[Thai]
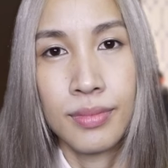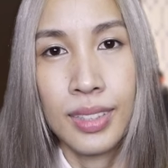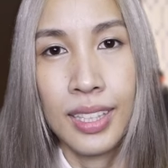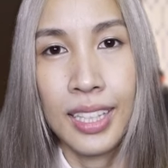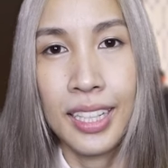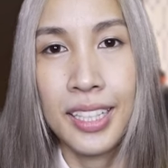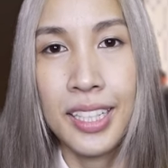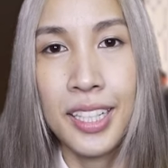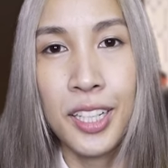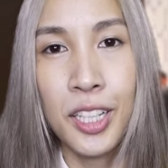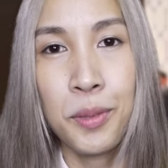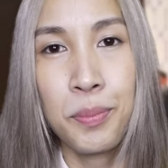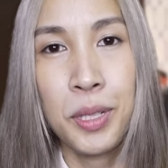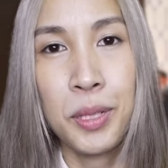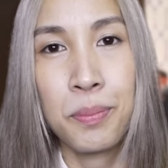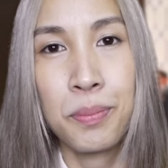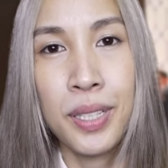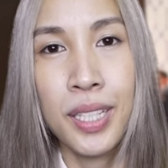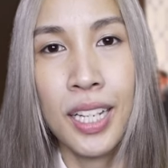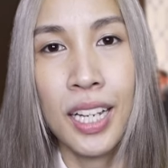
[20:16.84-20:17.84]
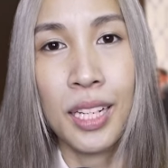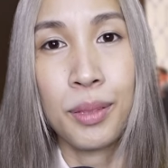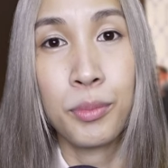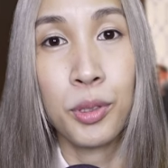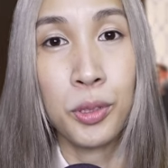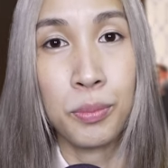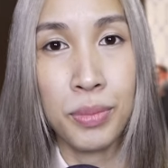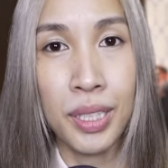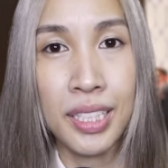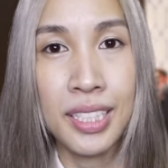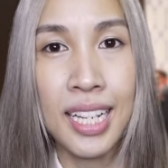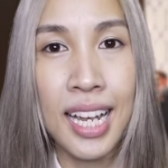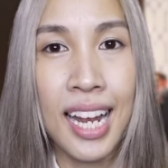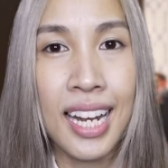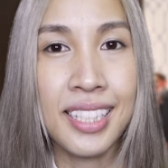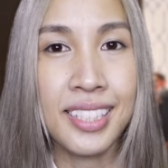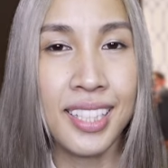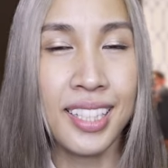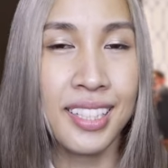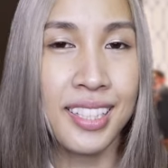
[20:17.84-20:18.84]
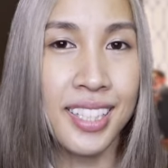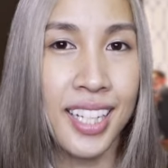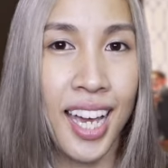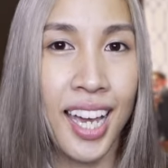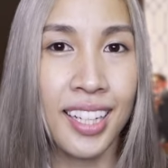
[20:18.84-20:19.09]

และนี่ก็เป็นเพียงบทบรรยายสั้